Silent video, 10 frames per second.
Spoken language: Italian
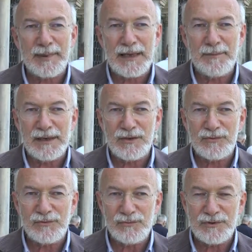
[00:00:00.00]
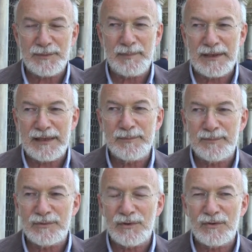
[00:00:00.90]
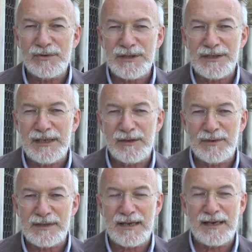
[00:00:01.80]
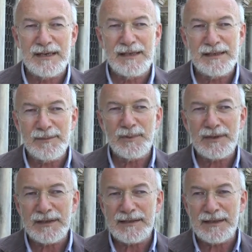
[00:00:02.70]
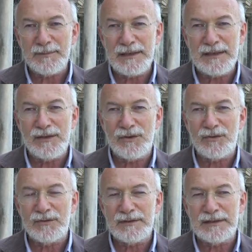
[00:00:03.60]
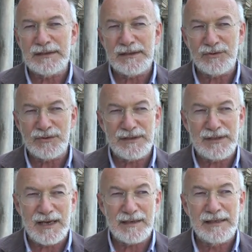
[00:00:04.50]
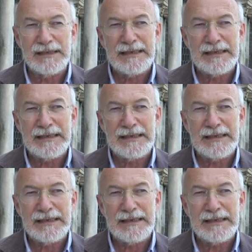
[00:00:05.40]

premere sull'ULS perché appunto non ci sia questo depotenziamento del Giustinian